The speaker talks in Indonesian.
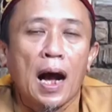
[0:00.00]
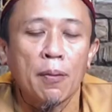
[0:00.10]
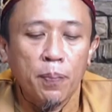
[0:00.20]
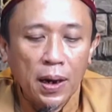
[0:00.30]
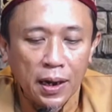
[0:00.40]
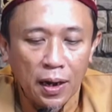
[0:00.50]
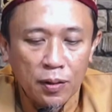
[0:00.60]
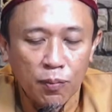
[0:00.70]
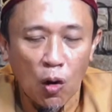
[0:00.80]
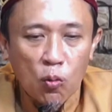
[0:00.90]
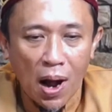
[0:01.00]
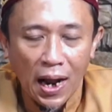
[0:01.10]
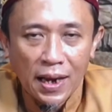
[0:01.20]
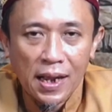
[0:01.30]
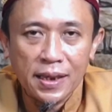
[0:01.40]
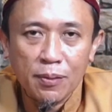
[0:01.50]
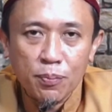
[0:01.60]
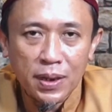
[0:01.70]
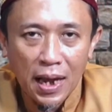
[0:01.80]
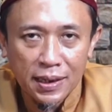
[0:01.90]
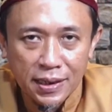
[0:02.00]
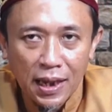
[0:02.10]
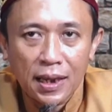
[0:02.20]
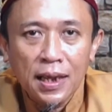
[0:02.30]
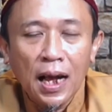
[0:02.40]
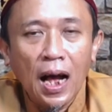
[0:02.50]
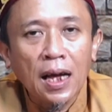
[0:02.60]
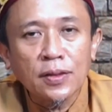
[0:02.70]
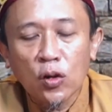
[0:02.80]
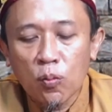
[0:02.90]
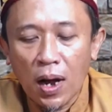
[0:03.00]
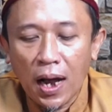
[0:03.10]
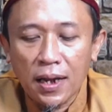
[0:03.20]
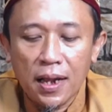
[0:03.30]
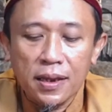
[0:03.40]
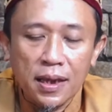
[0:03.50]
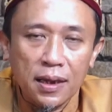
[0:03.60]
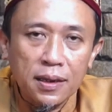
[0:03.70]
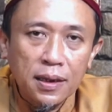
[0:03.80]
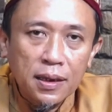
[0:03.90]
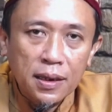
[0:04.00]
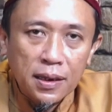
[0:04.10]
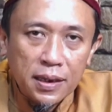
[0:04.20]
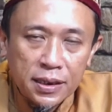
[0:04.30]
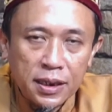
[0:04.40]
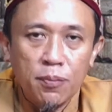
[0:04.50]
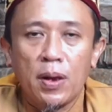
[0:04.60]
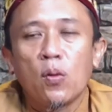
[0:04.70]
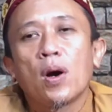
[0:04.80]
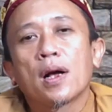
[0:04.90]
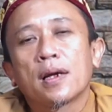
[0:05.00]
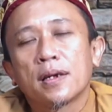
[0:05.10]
Apakah mau makanan yang biasa atau makanan yang istimewa?